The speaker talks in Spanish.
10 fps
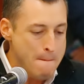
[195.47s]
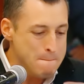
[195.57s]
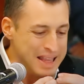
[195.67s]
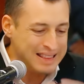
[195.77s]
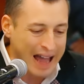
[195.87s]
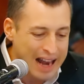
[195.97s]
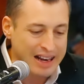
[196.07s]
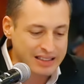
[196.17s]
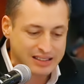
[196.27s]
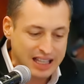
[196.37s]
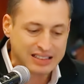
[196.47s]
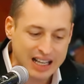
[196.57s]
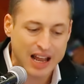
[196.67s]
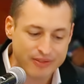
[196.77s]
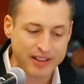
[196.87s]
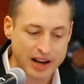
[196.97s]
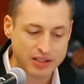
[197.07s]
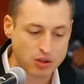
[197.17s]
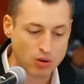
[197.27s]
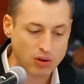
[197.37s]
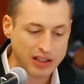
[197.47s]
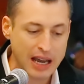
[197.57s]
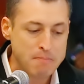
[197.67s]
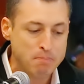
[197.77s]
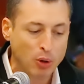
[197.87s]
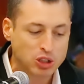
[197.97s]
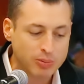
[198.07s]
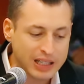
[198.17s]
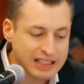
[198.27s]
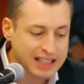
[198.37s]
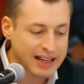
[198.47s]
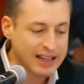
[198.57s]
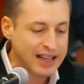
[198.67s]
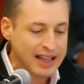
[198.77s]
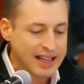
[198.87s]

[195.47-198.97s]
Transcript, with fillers: vitales desde la federación que imposibilitan